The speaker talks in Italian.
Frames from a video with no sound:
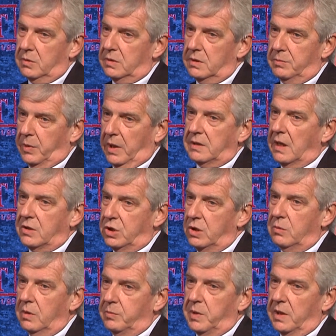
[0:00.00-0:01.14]
quindi in pratica ha
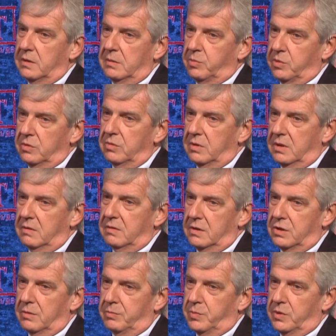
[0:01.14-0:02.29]
5 impianti produttivi in
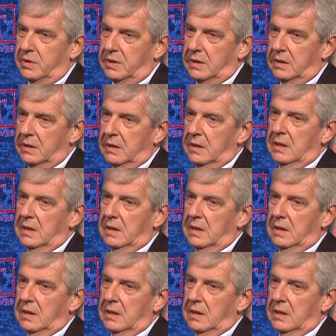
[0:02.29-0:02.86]
Giappone.